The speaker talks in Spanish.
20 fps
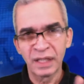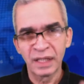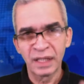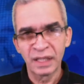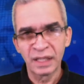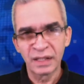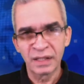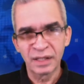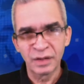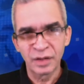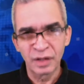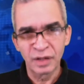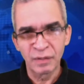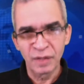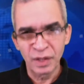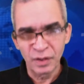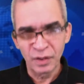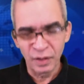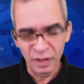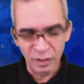a las señoras
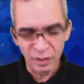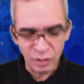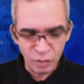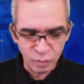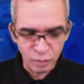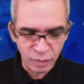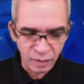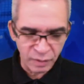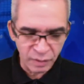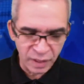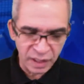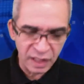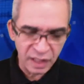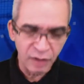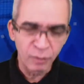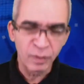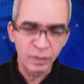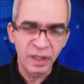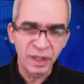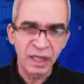mayores en los
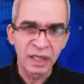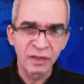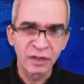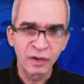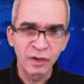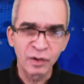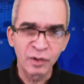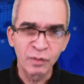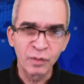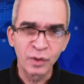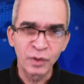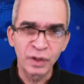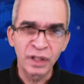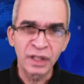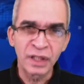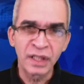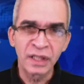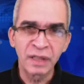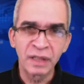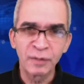supermercados pagando con
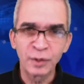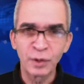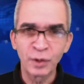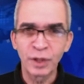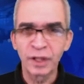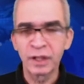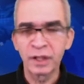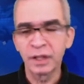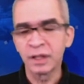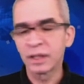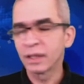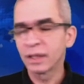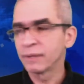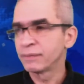monedita, monedita.